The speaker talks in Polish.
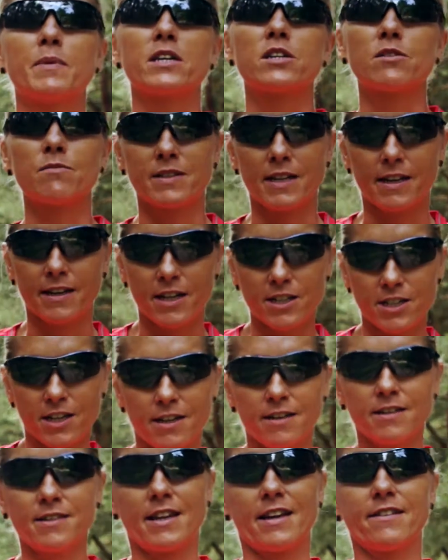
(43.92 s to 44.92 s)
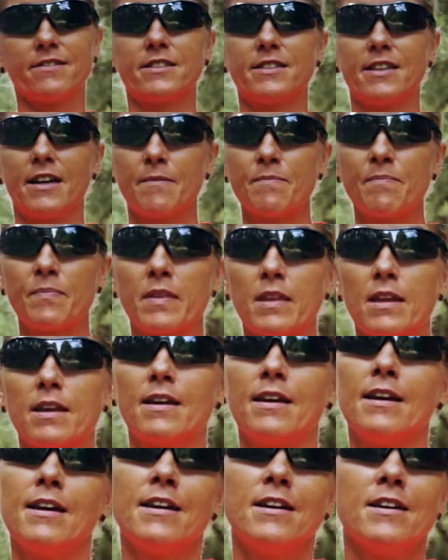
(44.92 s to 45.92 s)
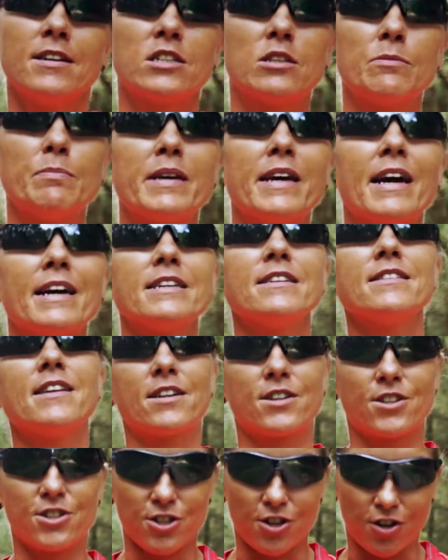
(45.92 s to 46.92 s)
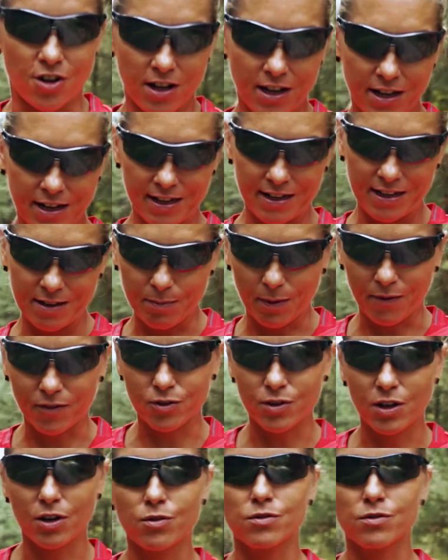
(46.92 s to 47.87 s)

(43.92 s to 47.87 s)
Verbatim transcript: pierwszym zakresie tętna. Czy bieganie na czczo powoduje